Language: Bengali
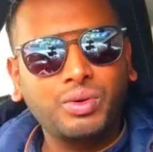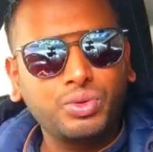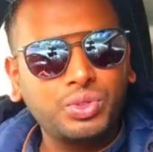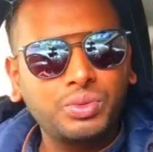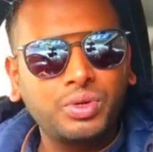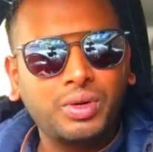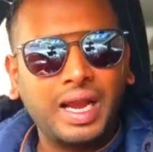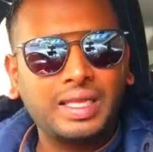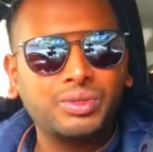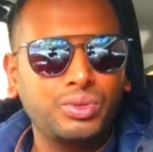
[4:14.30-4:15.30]
গুরুত্বপূর্ণ
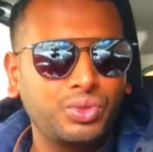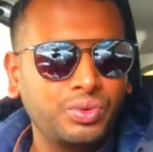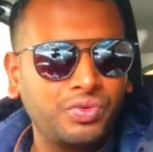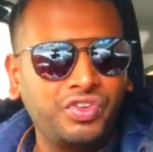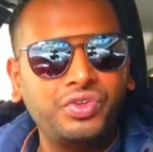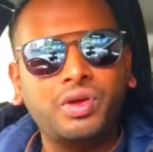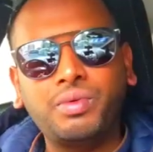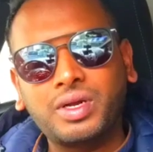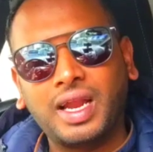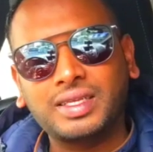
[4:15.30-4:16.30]
ক্লাস গুরুত্বপূর্ণ ভিডিও
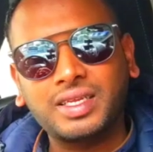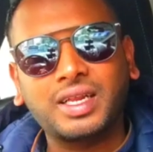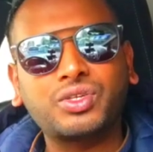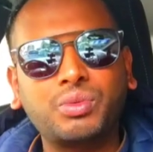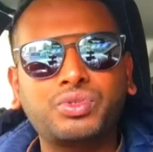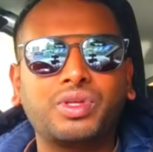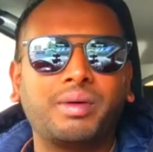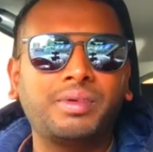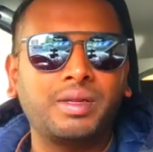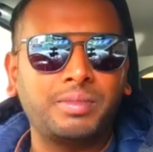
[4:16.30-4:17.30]
এবং ক্লাসের সমস্ত
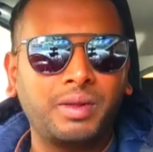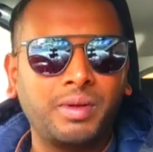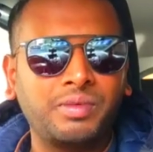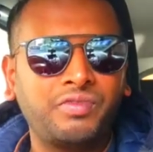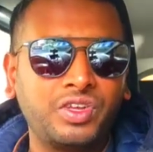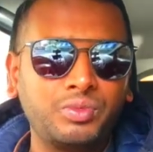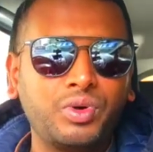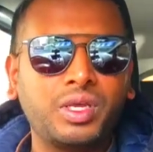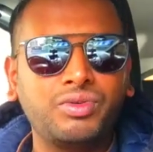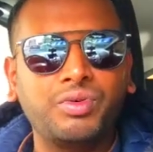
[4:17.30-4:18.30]
আপডেট আপনারা পাবেন
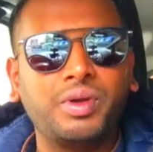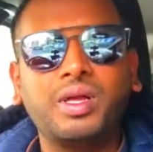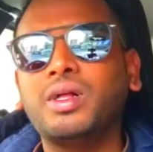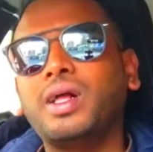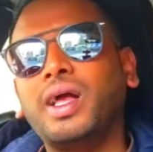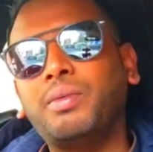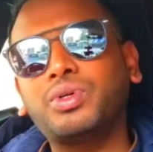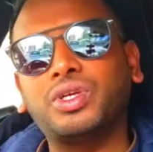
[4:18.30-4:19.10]
ফেসবুকে ইউটিউবে এবং